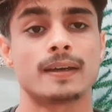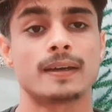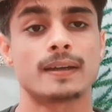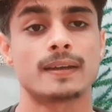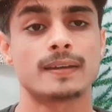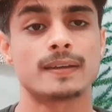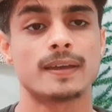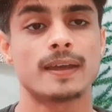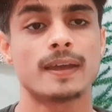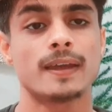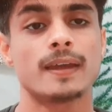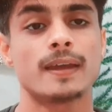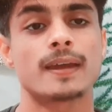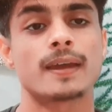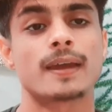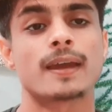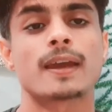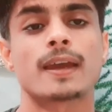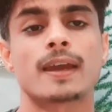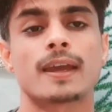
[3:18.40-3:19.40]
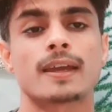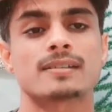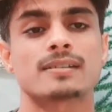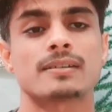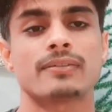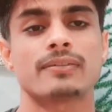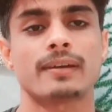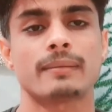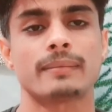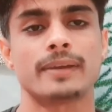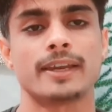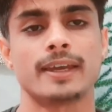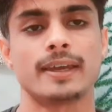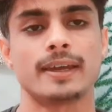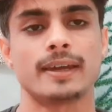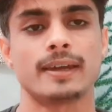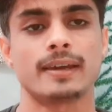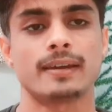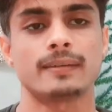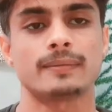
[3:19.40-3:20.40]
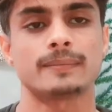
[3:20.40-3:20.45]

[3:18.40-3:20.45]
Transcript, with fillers: कि ये कैसे फैमिली है